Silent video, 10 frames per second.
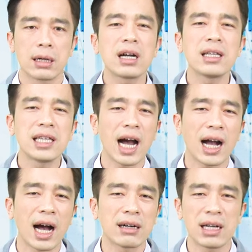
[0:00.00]
跟央
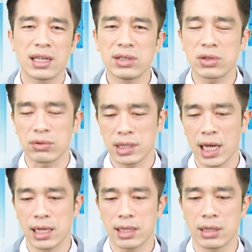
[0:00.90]
行联手
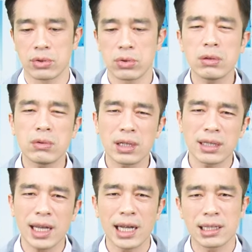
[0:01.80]
拆弹。所以我
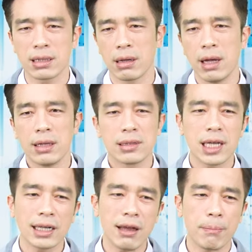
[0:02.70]
跟大家讲的，
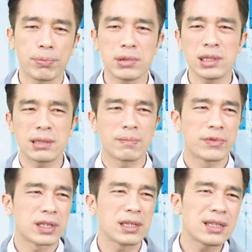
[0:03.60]
拆弹不是
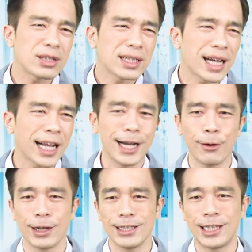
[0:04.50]
只是开开
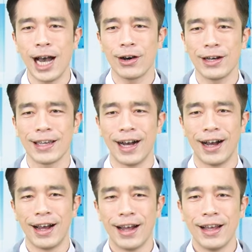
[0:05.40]
玩笑而已啊，
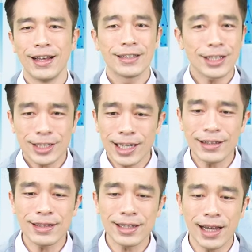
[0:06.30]
是
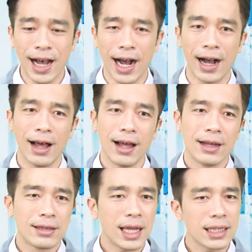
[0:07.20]
真的啊。
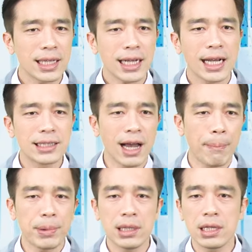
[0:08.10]
那你再看一下
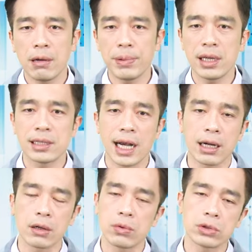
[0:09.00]
比特币的价格，